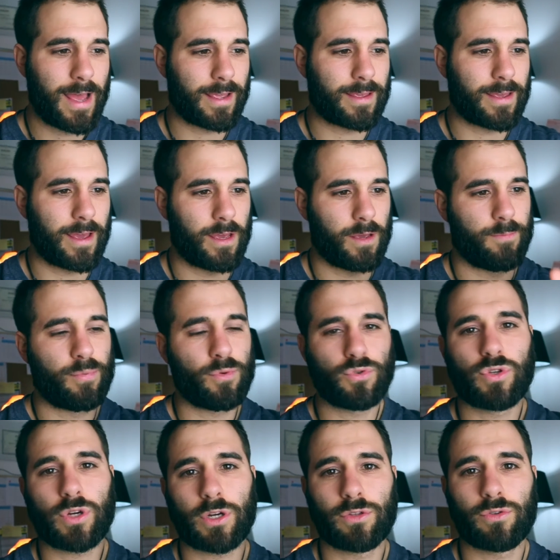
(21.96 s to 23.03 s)
è che più un
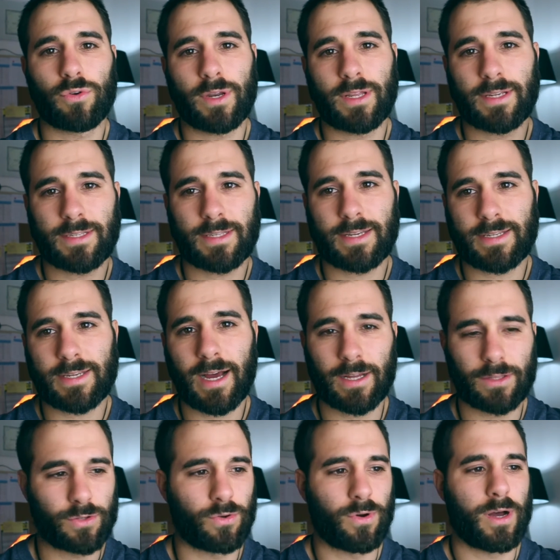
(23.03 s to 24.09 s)
giocatore è
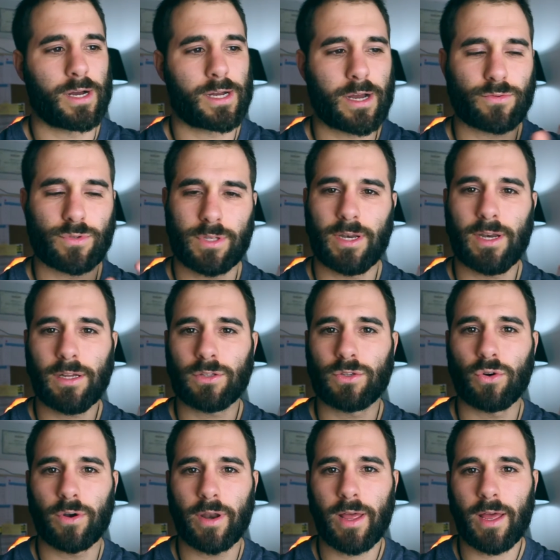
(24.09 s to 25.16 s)
stressato a causa
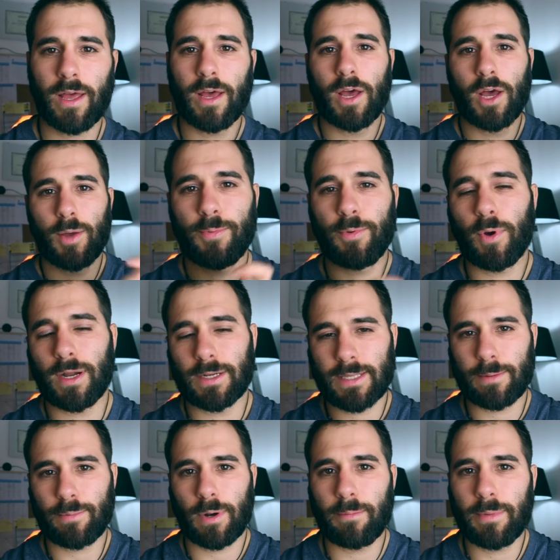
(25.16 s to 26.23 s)
dell'allenatore più alta
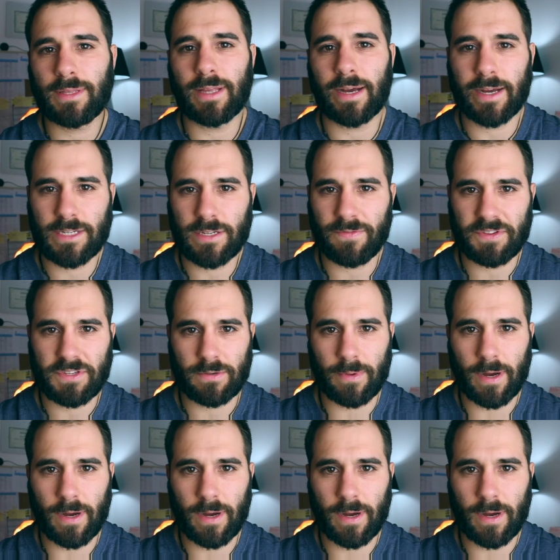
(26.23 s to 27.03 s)
la probabilità che si faccia